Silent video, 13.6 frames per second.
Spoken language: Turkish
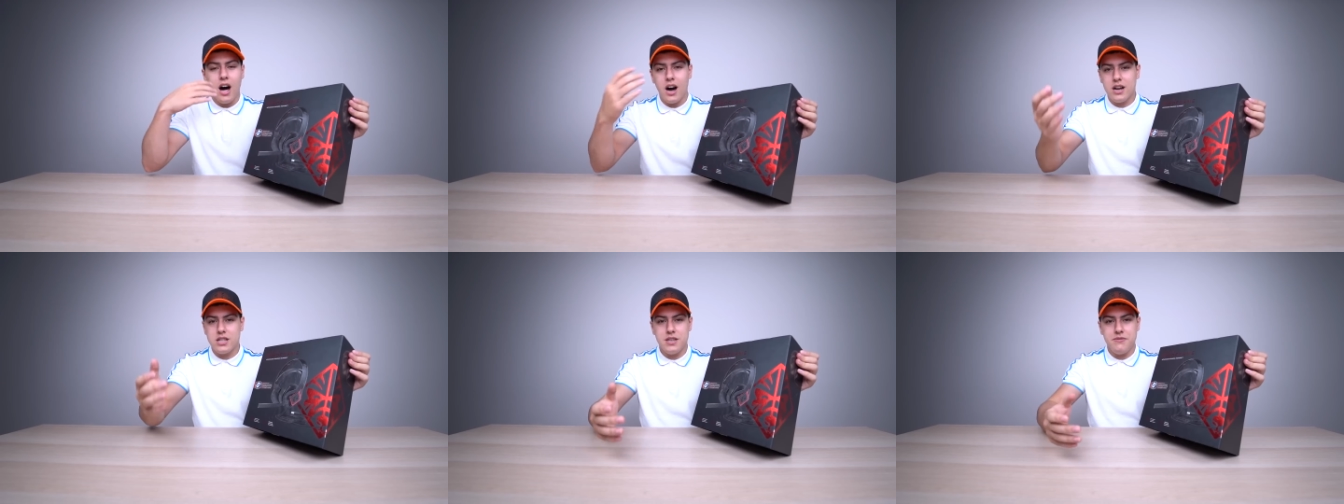
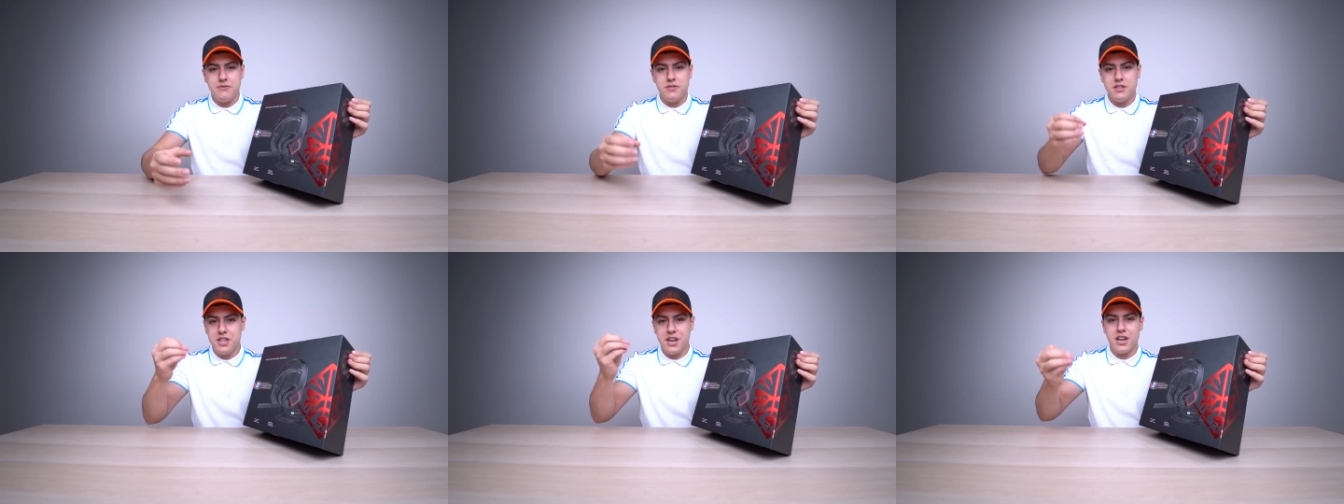aktif
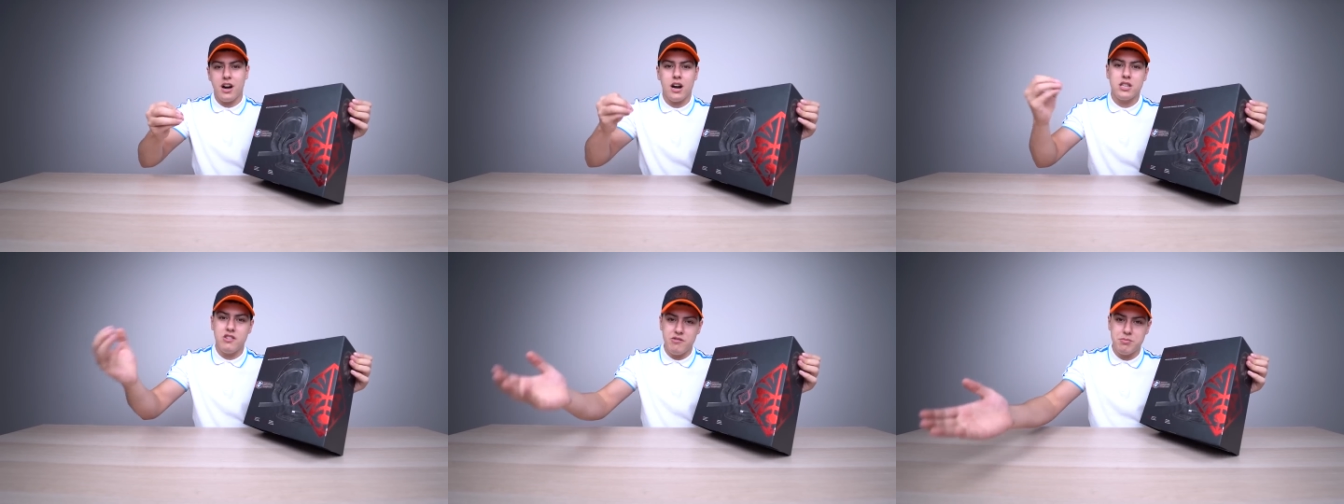direkt
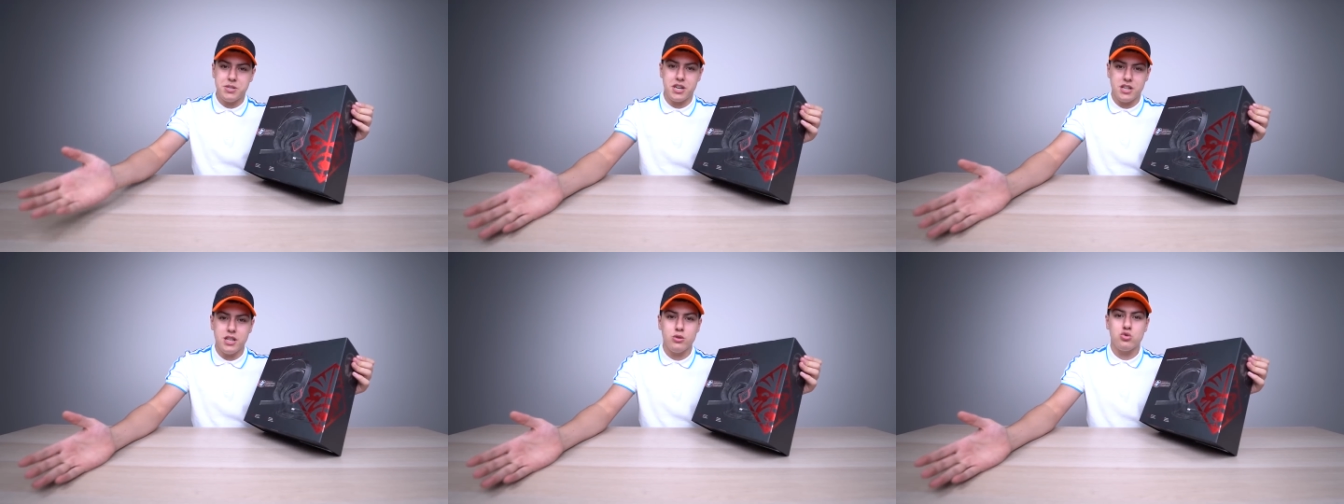aktif bir
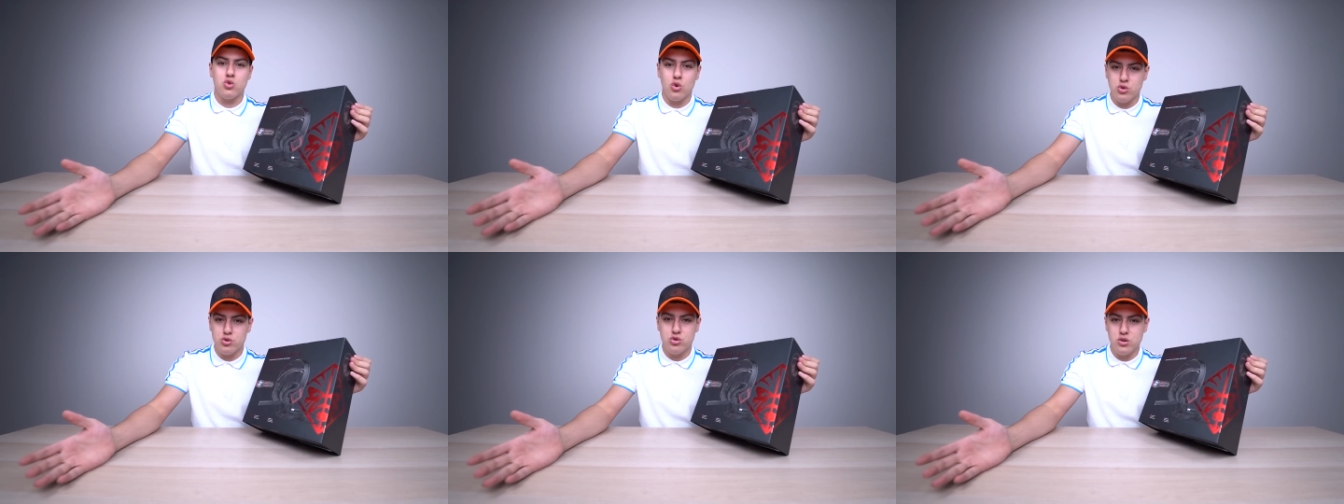şekilde
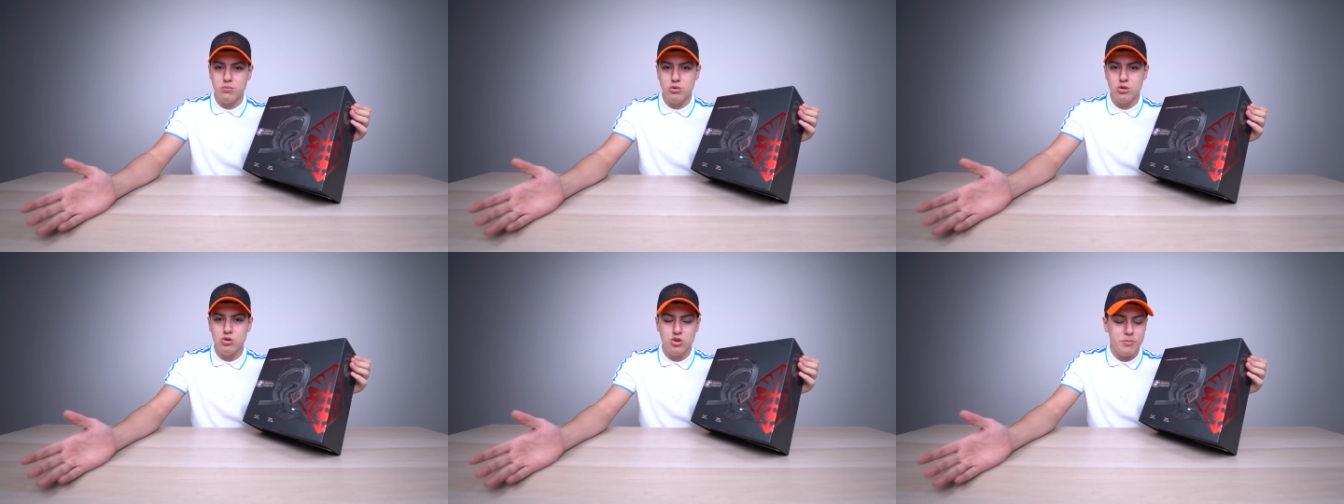soğutucunun
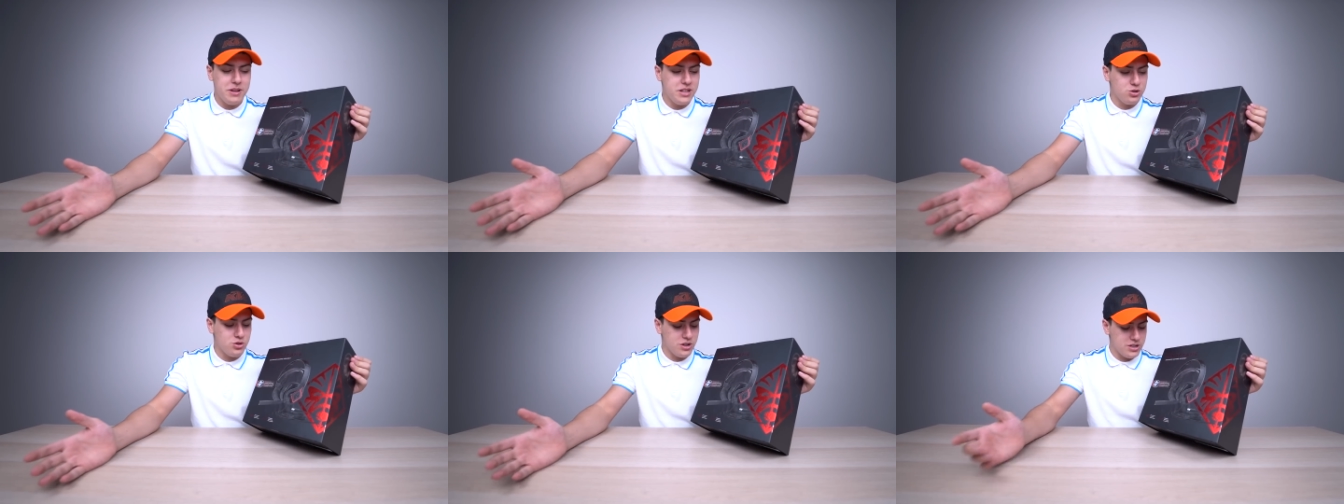bulunduğunu
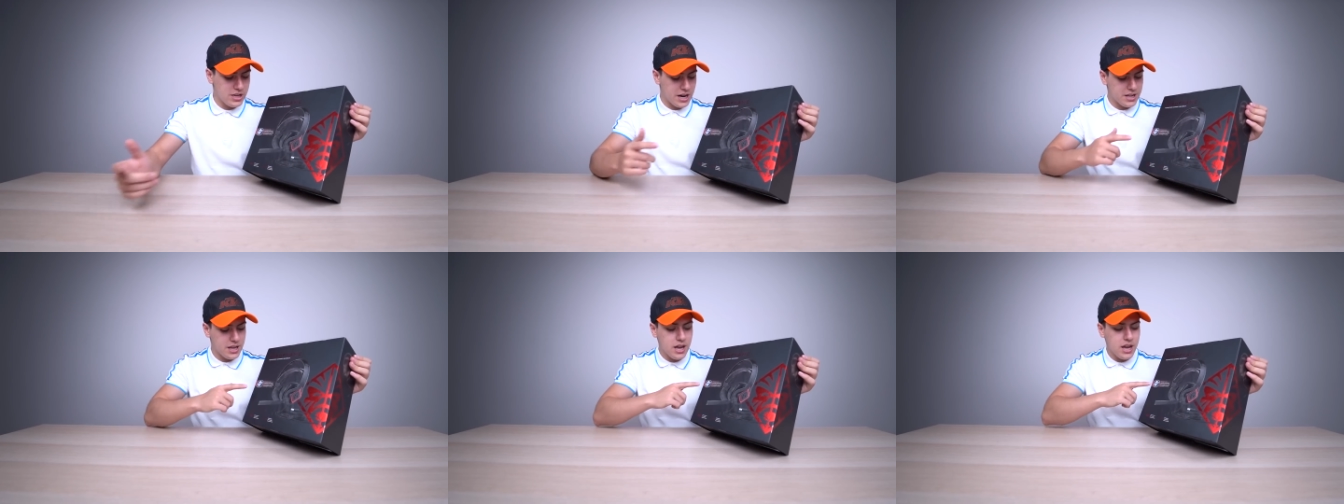belirtiyor
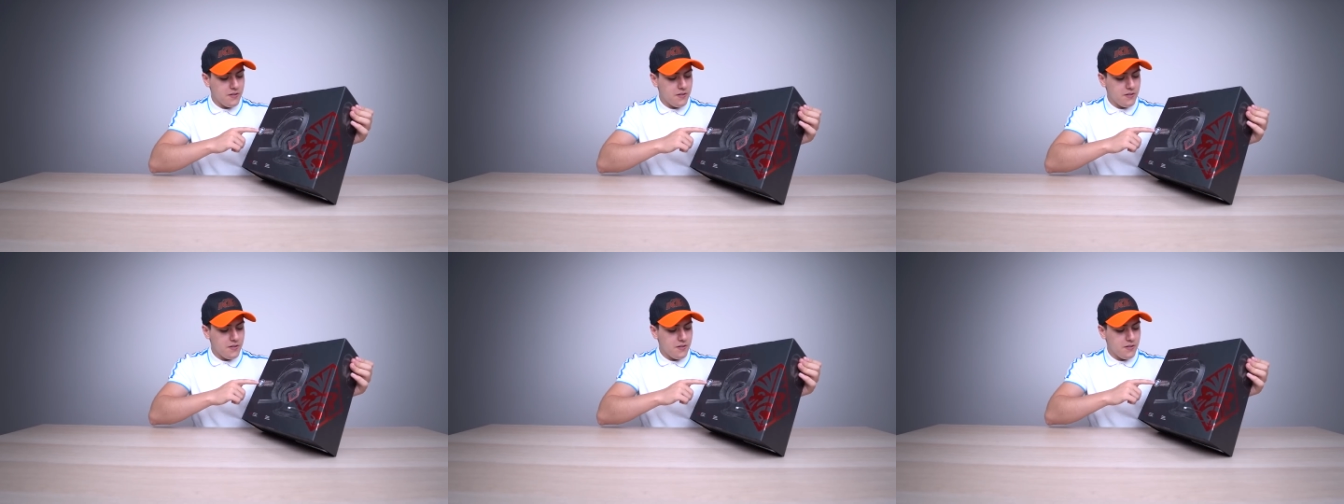içeride.